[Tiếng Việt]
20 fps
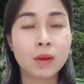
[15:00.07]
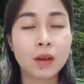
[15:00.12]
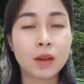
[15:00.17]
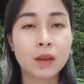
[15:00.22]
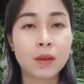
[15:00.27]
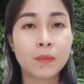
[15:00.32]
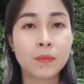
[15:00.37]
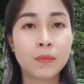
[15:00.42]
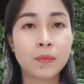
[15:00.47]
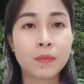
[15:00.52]
đó
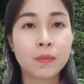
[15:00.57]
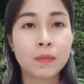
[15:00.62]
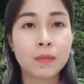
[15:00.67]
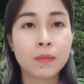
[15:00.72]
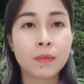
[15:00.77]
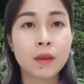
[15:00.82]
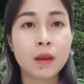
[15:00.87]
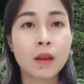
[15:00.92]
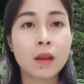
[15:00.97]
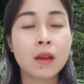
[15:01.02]

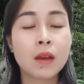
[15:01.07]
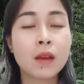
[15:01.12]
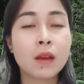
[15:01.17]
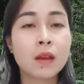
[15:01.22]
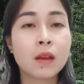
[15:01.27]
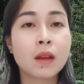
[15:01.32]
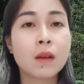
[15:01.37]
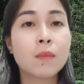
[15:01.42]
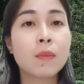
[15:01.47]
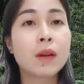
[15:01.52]
đó
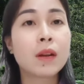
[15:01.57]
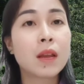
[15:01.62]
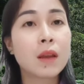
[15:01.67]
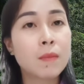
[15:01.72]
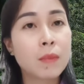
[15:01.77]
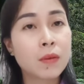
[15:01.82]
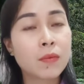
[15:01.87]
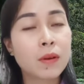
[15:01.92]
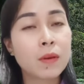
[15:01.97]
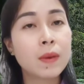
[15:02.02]
mình
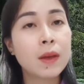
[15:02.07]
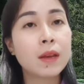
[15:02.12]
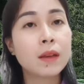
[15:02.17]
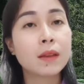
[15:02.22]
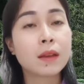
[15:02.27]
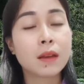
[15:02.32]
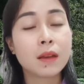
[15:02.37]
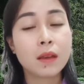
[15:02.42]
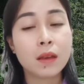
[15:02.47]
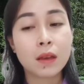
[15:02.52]
đi mình phải
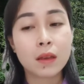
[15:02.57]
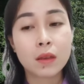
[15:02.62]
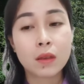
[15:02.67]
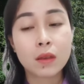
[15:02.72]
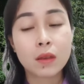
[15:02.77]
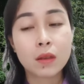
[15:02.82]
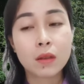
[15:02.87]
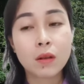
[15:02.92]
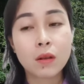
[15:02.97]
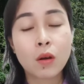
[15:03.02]
biết tại vì
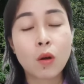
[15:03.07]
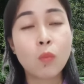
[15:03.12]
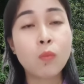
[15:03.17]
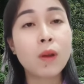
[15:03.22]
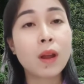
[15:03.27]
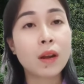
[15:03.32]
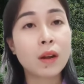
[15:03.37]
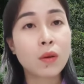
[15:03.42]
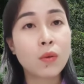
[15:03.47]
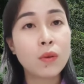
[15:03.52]
cũng
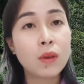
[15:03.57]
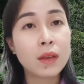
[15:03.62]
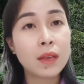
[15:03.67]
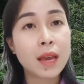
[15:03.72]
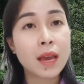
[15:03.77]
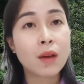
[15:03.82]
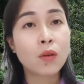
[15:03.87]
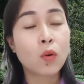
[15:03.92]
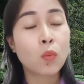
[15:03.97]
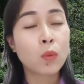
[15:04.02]
là núi với
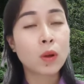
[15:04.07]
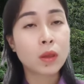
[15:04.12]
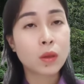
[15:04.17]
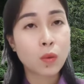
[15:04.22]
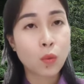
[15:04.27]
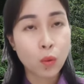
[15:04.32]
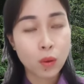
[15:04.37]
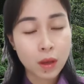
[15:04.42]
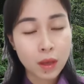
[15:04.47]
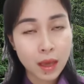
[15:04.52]
nhau cũng là
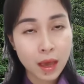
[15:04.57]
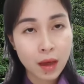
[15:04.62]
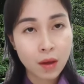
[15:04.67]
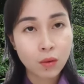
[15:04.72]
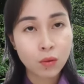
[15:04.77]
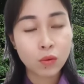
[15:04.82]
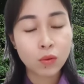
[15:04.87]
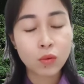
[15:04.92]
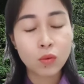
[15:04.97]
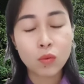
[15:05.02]
chùa với
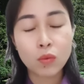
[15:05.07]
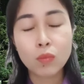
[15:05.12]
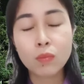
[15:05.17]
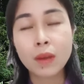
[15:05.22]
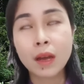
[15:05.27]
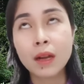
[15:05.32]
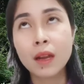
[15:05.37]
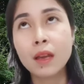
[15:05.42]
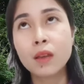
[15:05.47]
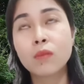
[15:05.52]
nhau chúng
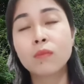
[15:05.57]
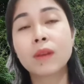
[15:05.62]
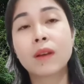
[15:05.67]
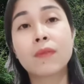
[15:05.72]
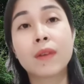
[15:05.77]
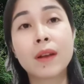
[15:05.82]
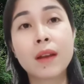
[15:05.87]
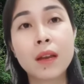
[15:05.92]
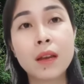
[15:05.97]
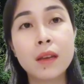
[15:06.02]
ta đi chúng ta
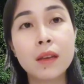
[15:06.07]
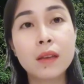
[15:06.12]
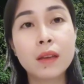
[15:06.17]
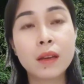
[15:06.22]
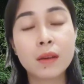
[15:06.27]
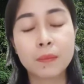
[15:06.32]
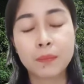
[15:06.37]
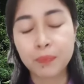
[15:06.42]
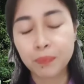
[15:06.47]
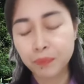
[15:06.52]
phải để ý nha